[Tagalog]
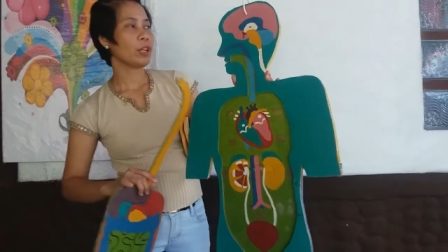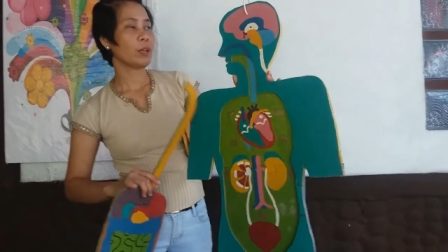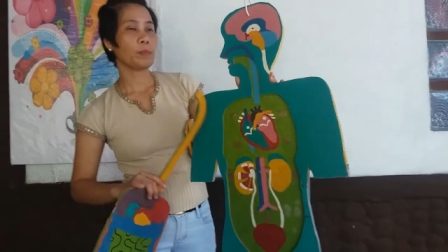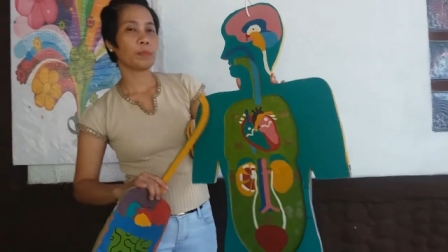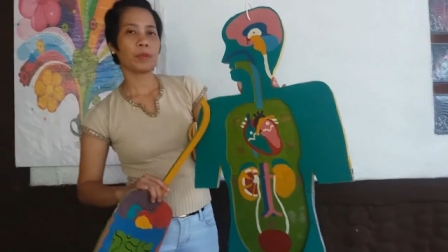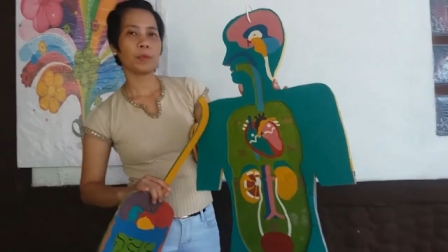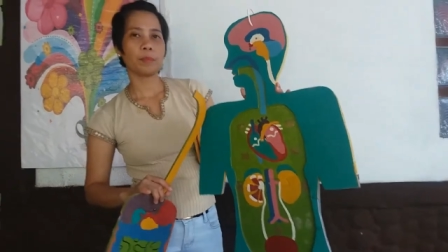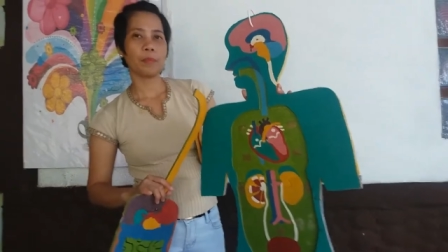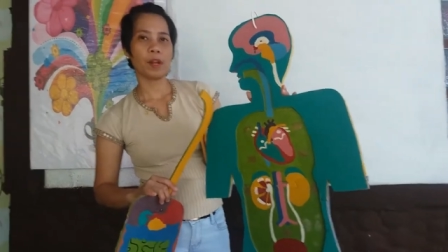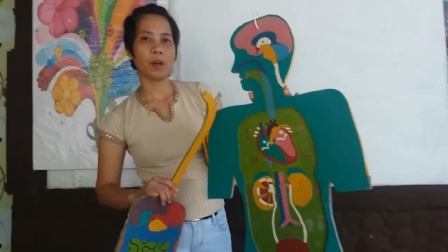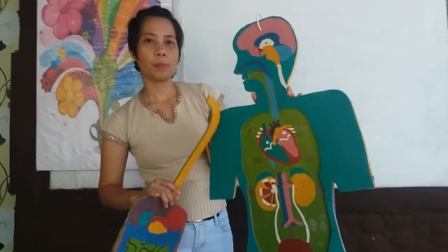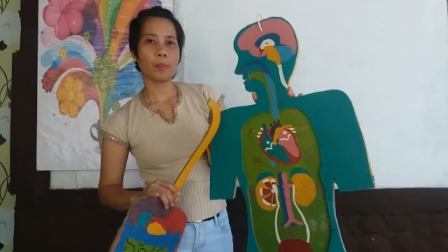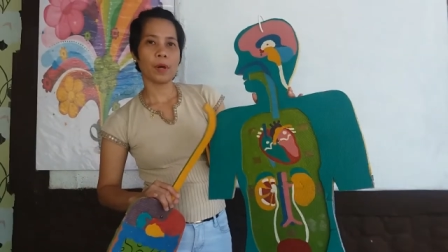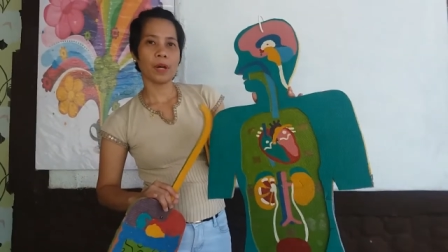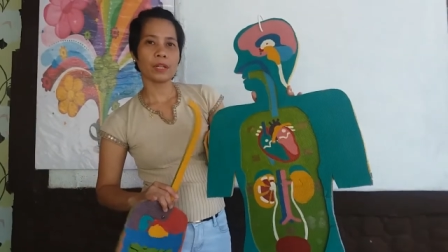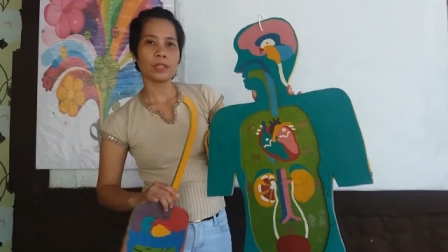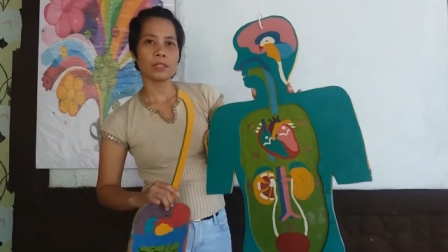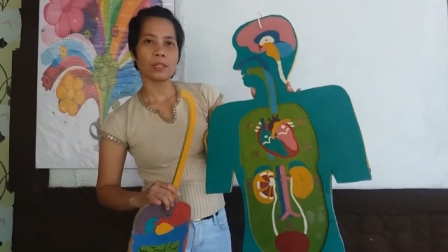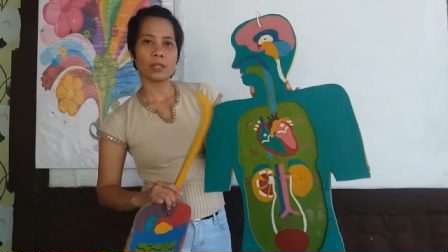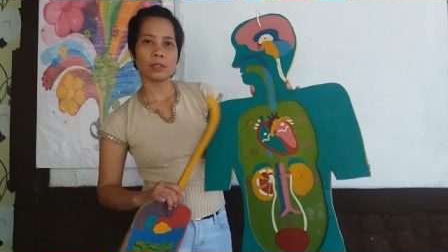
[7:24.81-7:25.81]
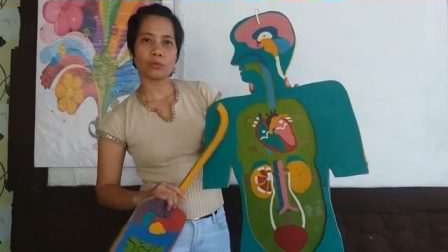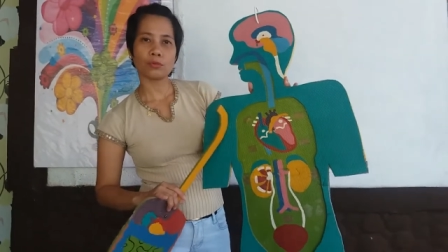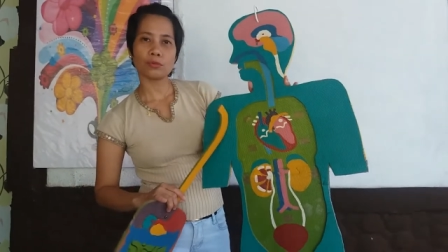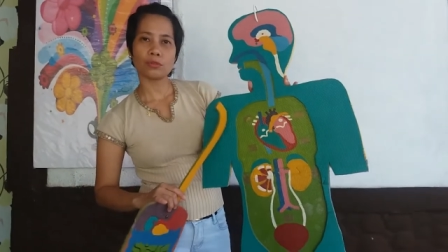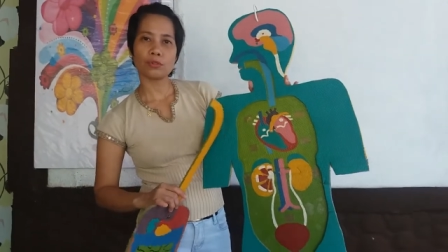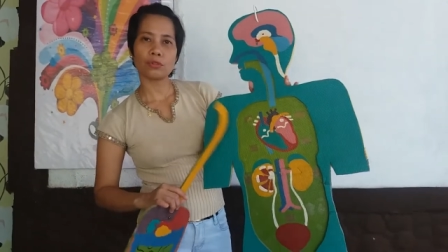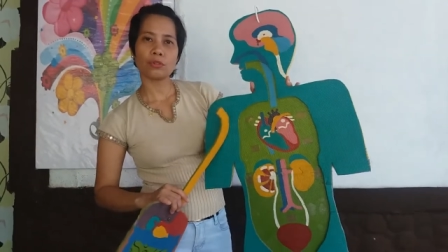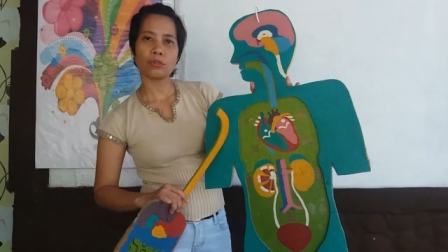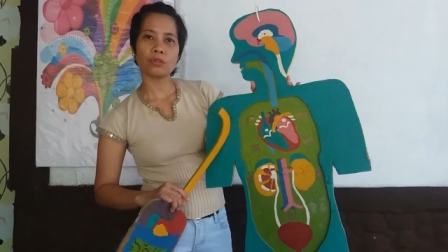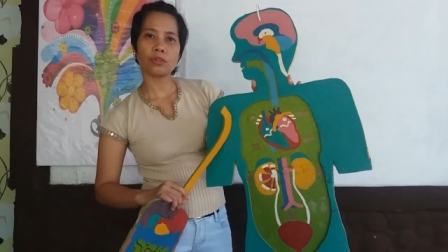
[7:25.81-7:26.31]
i-prepare para sa
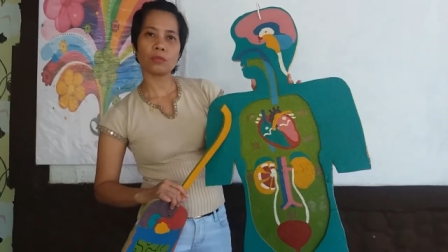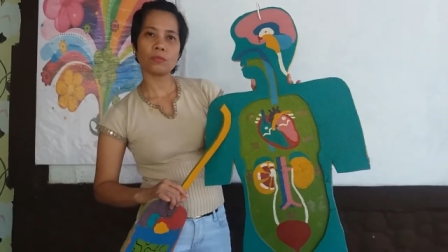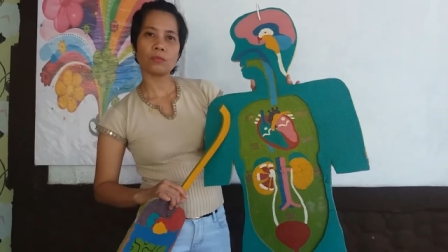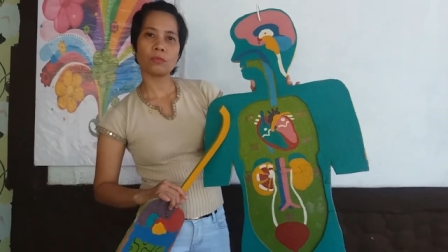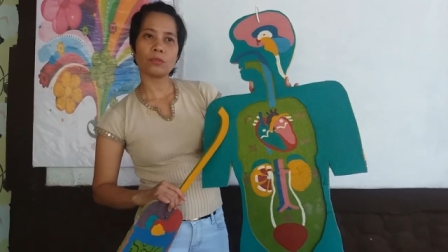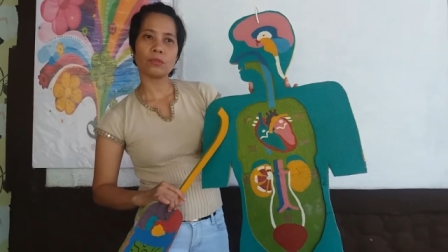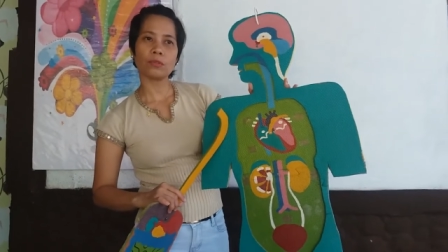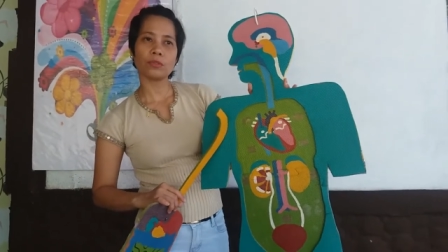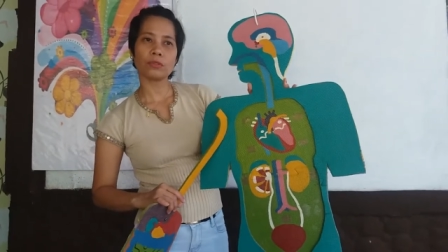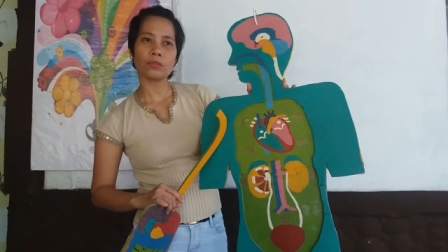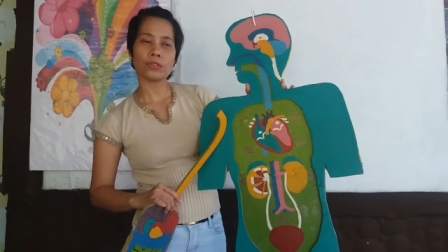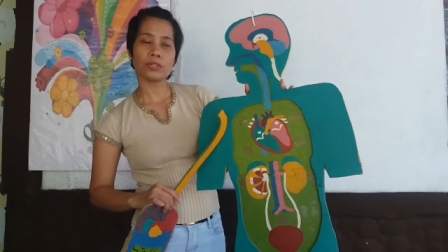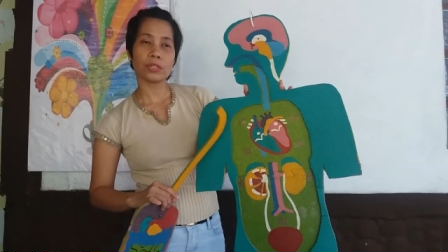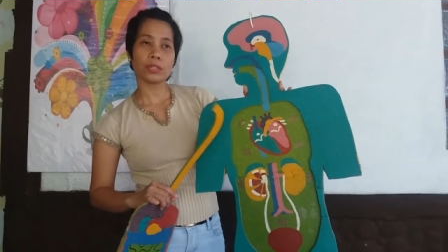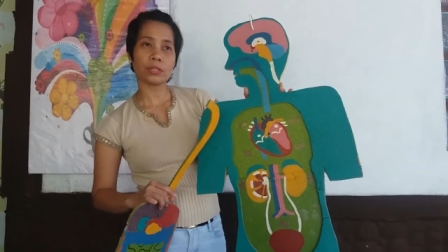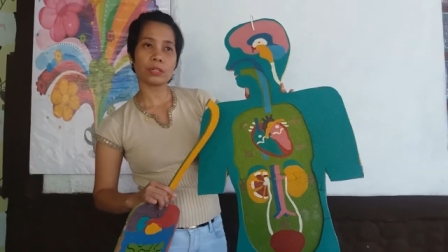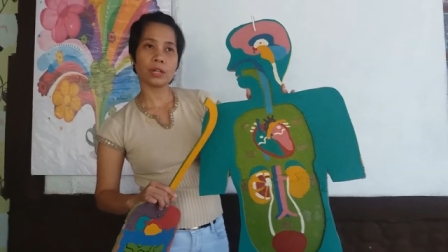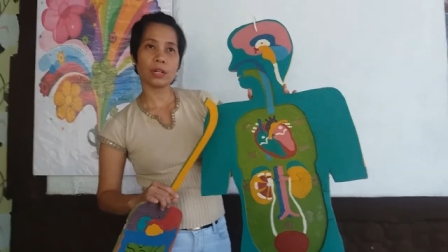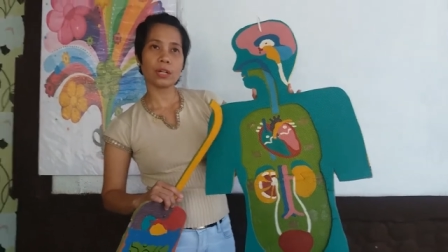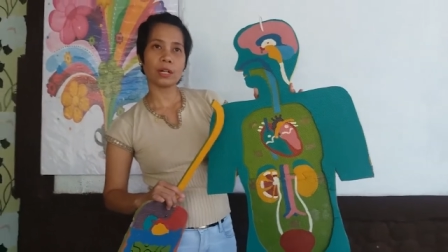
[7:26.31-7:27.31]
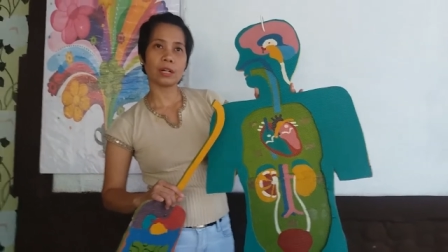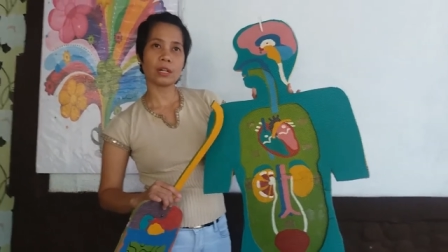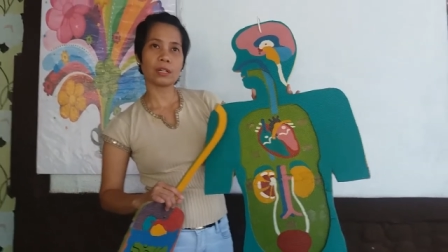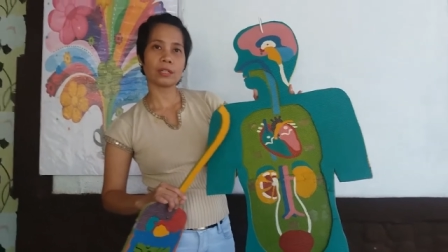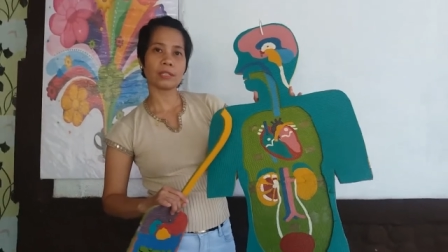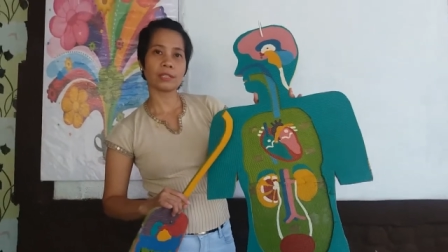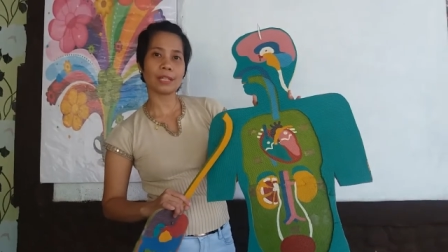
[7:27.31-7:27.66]
susunod mong uh,